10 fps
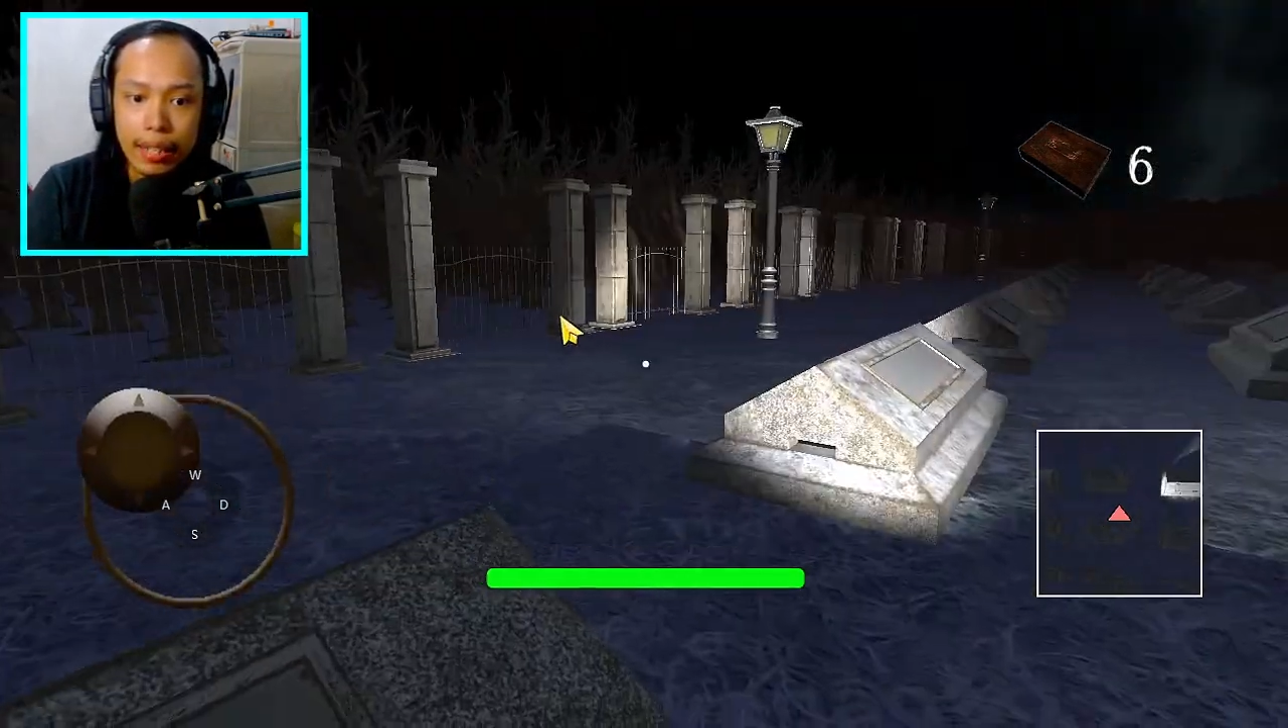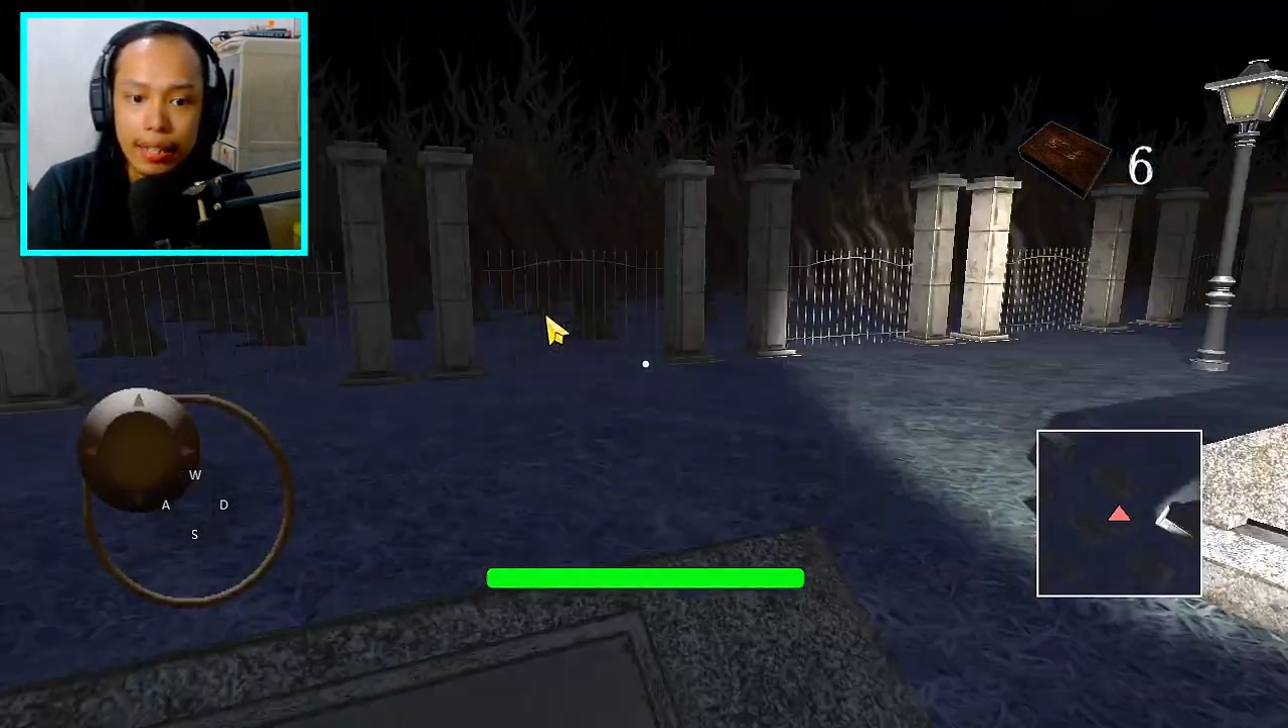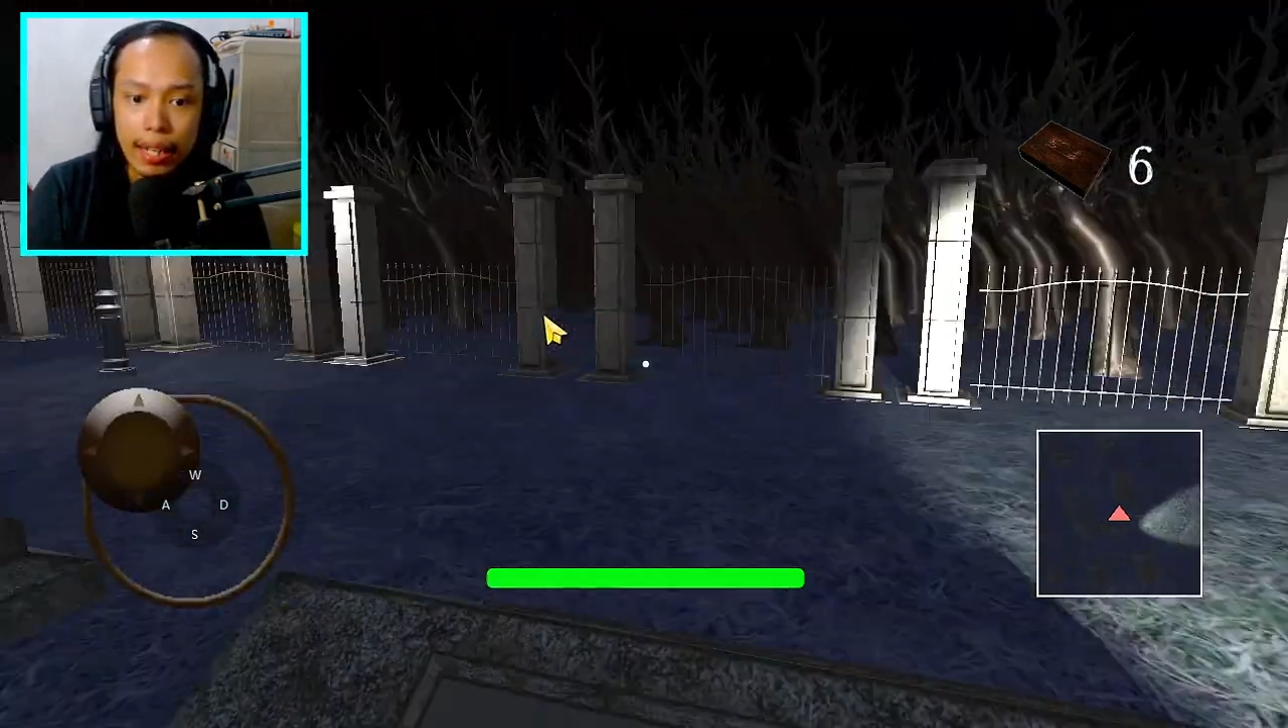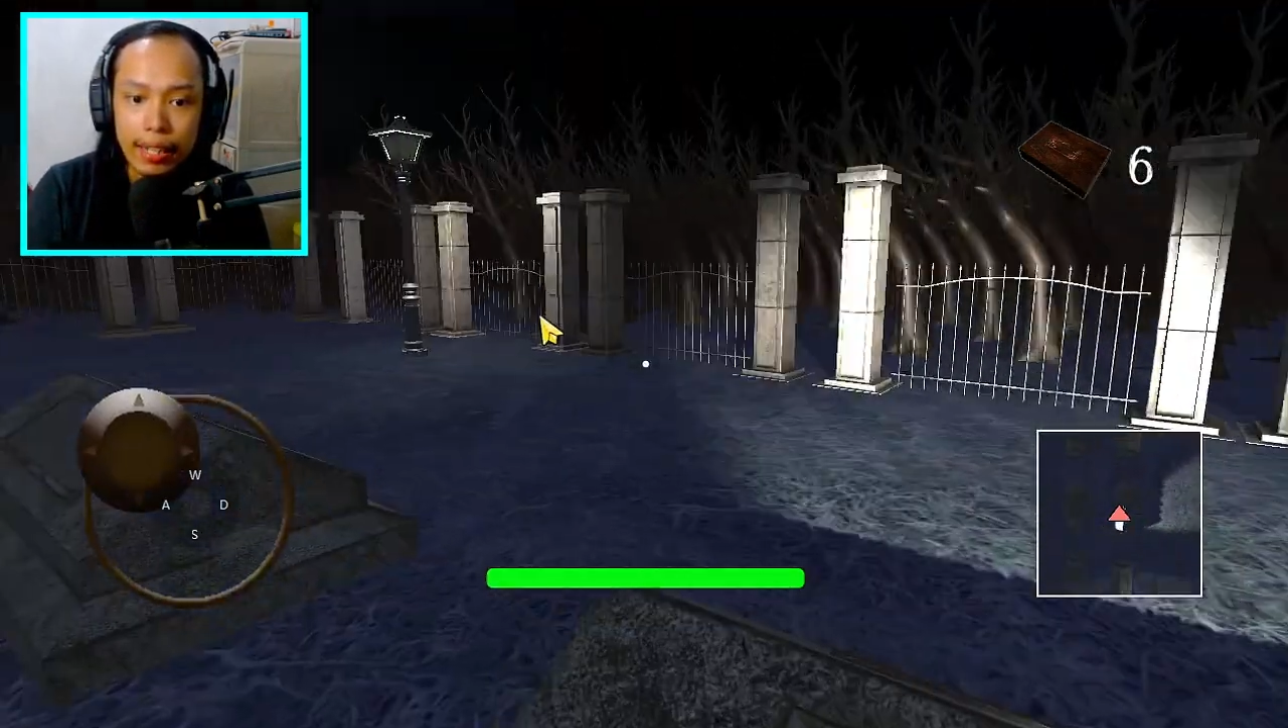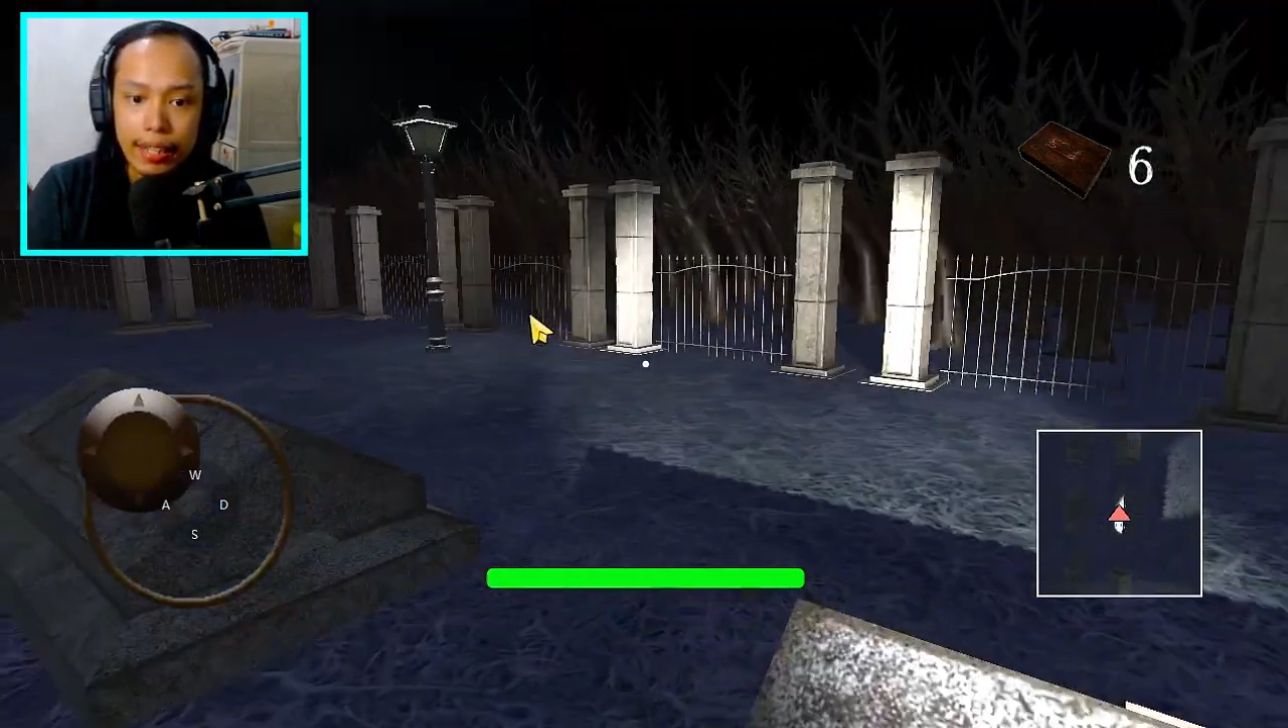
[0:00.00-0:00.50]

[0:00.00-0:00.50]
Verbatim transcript: ka na?